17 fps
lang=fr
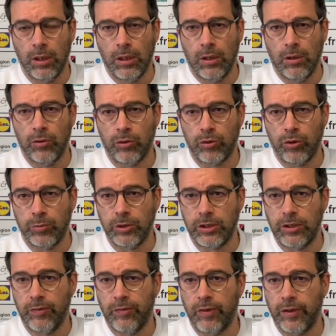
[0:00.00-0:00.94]
Notre
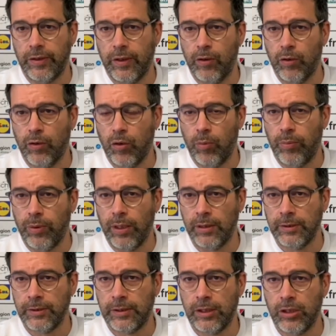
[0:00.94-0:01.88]
objectif a été européen,
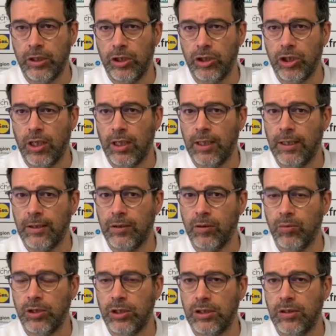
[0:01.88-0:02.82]
ce qui est déjà un
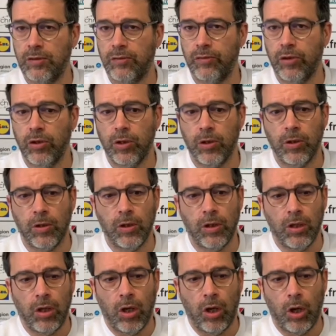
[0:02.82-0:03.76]
objectif euh,
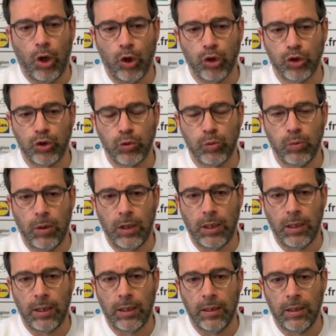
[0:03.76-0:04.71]
en
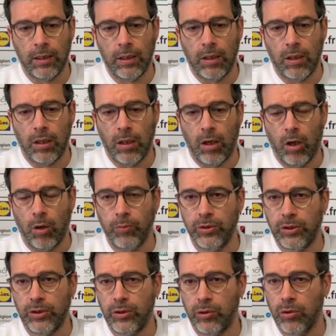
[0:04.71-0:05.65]
soi
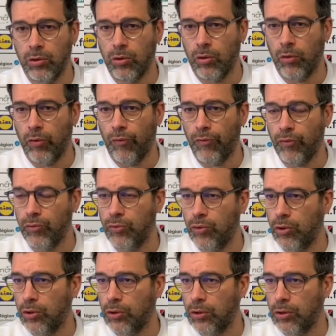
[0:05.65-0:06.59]
ambitieux au vu
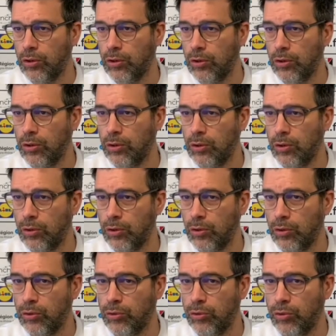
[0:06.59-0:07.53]

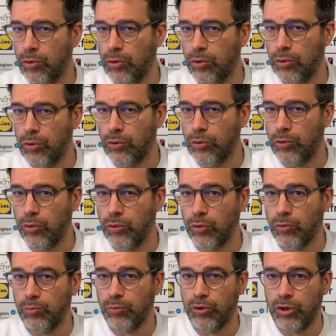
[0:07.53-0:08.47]
de,
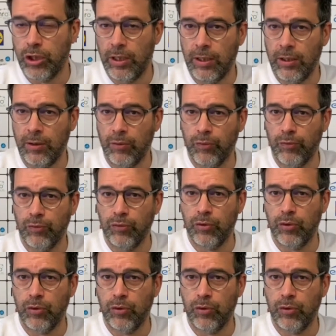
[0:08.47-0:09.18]
notre budget, au vu,